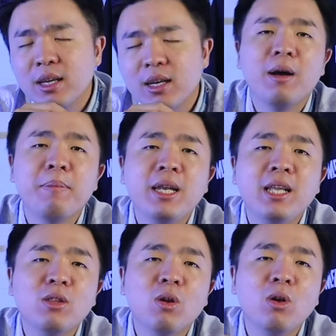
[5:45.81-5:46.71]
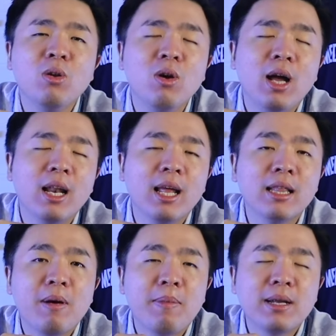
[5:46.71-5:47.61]
uh, Medi tolong dong
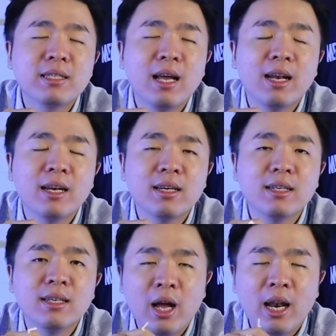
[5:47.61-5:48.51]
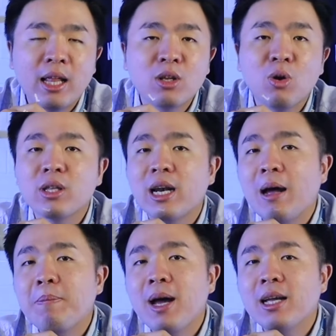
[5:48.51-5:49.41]
alat pemeriksaan alat kedokteran
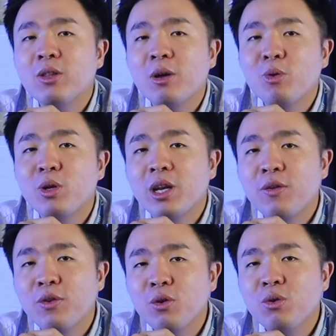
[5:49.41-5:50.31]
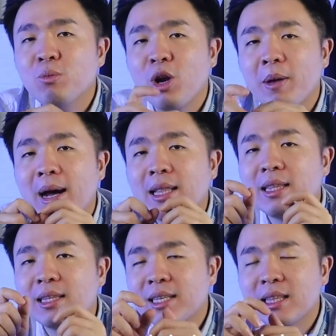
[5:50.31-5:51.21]
apa gitu yang mau direview, boleh banget
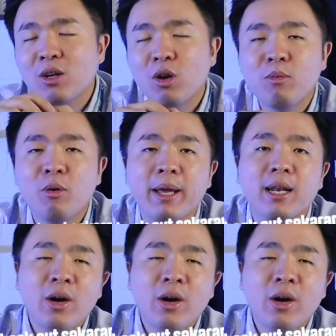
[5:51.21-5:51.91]
chat di kolom komen.